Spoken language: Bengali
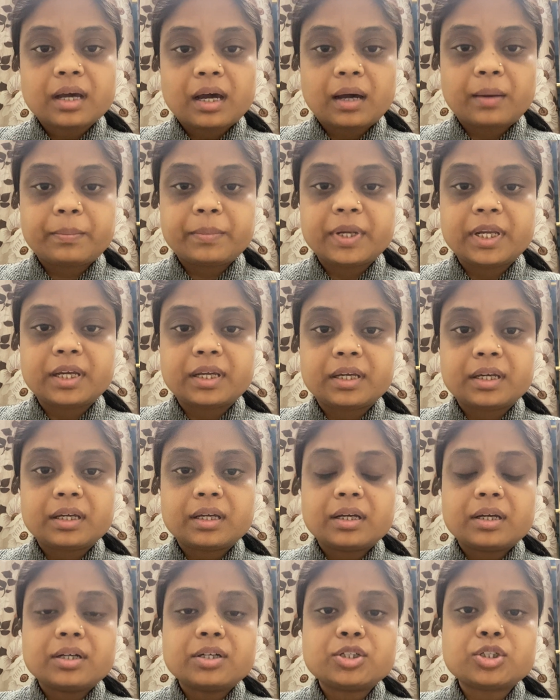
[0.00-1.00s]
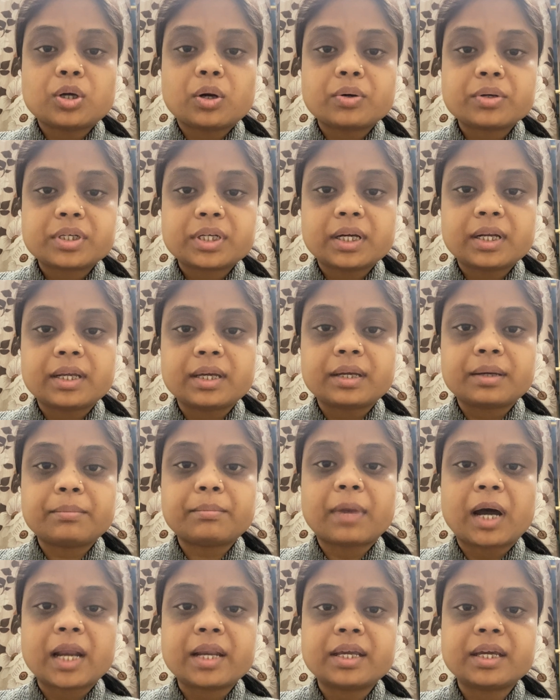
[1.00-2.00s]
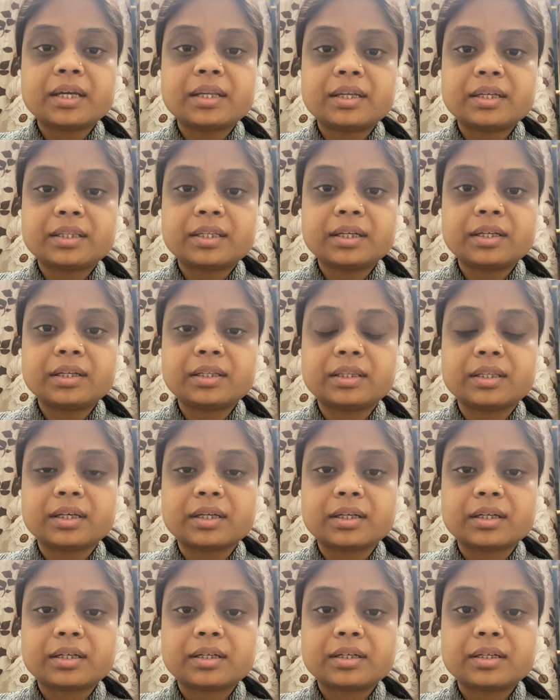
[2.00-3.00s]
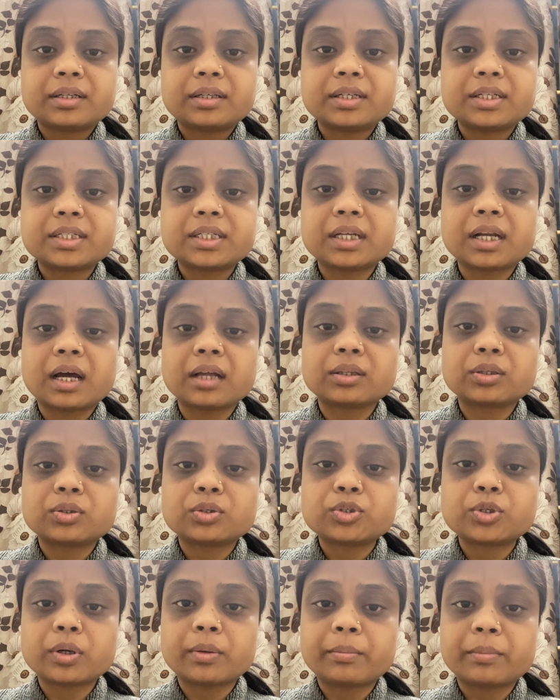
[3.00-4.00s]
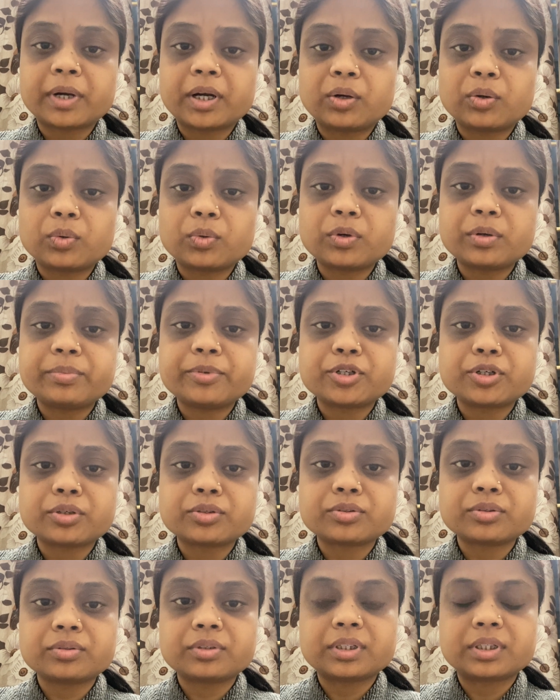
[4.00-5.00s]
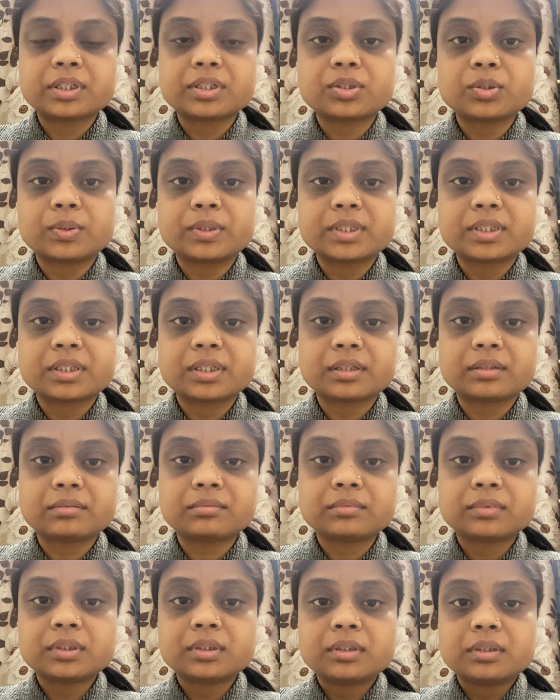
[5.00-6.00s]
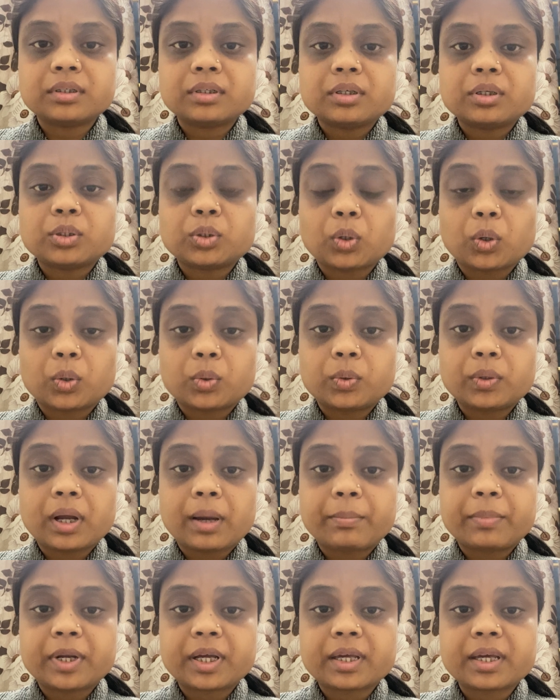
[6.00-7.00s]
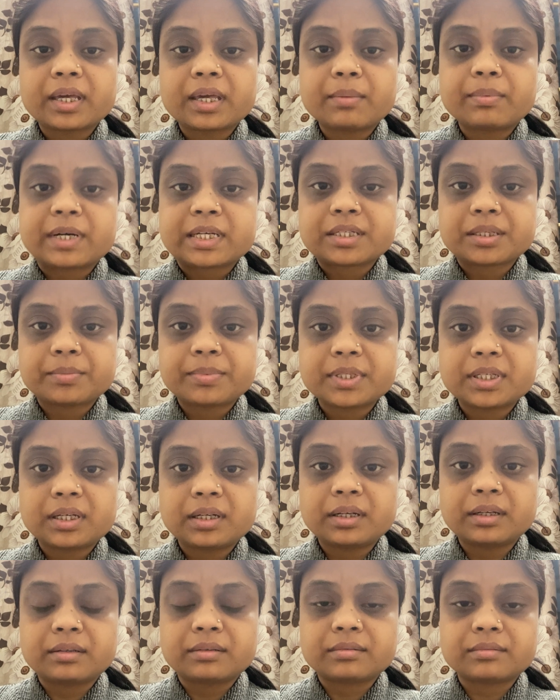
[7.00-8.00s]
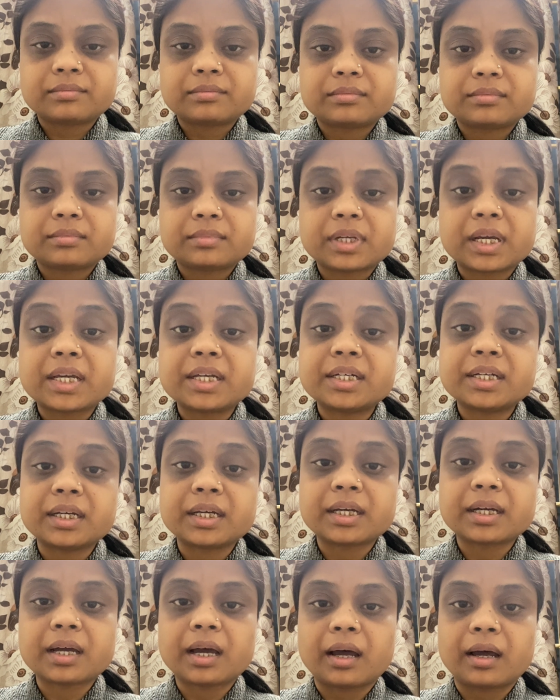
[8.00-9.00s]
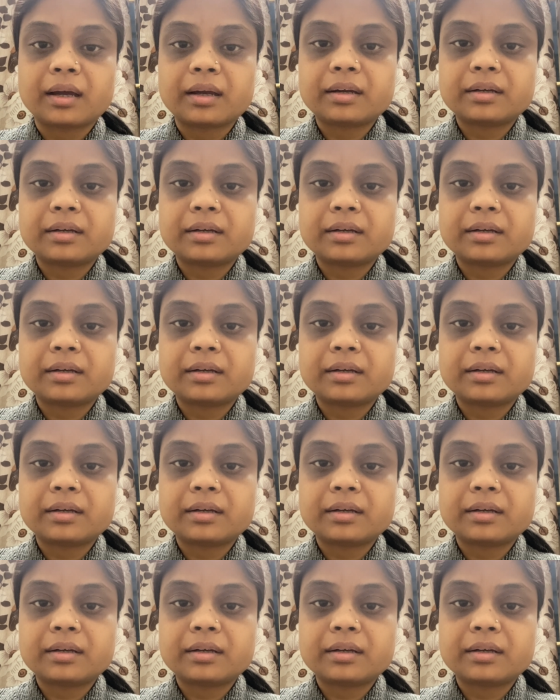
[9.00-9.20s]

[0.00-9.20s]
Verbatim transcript: আপনি সংসারে মানিয়ে নিতে নিতে নিজের আত্মসম্মানটুকুই বিসর্জন দিতে চলেছেন তখন আপনাকে কে বাঁচাবে জানেন এই শিক্ষা